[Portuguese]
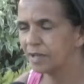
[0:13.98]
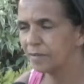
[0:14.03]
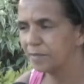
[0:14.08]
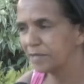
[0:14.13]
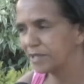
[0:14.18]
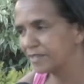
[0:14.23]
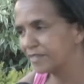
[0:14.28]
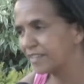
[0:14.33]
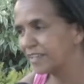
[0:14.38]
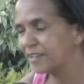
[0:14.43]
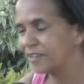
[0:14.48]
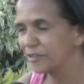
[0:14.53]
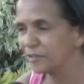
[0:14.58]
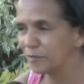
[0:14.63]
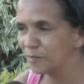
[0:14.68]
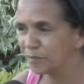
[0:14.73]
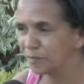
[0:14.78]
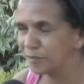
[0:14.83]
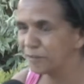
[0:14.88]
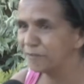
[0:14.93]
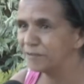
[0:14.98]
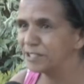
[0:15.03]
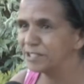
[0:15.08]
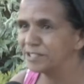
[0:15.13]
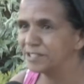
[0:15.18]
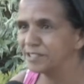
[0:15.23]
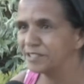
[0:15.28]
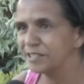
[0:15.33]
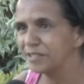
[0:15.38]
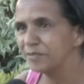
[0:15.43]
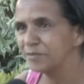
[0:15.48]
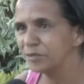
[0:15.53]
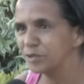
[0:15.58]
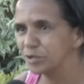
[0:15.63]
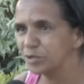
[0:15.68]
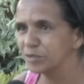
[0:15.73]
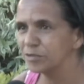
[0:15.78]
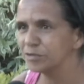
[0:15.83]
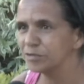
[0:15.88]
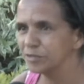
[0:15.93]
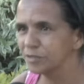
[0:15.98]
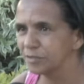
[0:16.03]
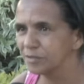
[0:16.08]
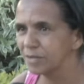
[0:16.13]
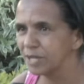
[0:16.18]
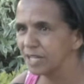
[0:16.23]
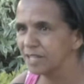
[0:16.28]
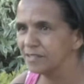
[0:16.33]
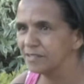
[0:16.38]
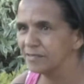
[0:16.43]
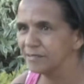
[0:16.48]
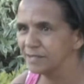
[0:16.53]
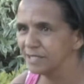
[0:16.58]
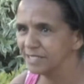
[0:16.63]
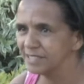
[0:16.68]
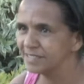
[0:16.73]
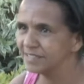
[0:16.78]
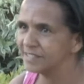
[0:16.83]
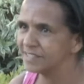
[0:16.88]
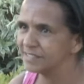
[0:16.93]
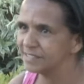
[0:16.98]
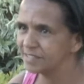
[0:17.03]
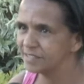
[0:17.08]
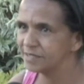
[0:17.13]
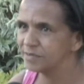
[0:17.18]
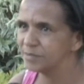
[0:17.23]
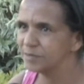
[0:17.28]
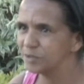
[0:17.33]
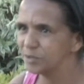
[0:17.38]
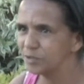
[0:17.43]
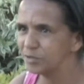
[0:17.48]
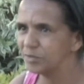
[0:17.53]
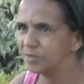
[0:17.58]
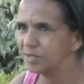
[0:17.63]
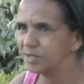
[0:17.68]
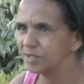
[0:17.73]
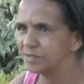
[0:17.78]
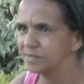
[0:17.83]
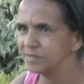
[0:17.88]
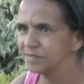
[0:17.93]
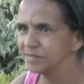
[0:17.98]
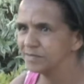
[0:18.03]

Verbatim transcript: Apesar que o povo ainda está muito acostumado, mas está sendo muito bom.